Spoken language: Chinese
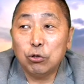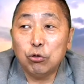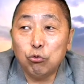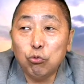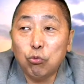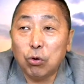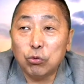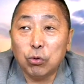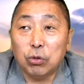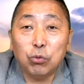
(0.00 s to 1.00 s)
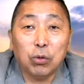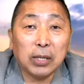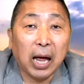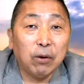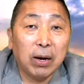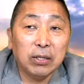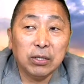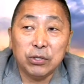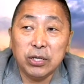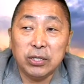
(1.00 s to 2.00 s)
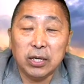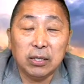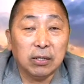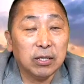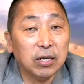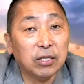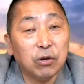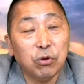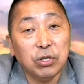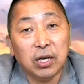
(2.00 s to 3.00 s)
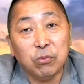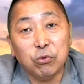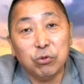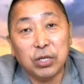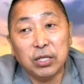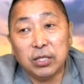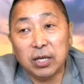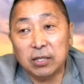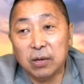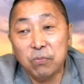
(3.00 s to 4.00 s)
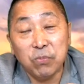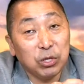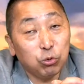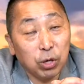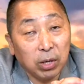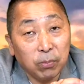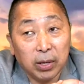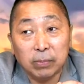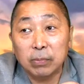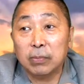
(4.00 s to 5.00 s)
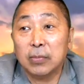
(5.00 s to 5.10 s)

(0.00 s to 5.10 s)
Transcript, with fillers: 就是如果说如果台湾的这些的这些政论节目，这些的名嘴们，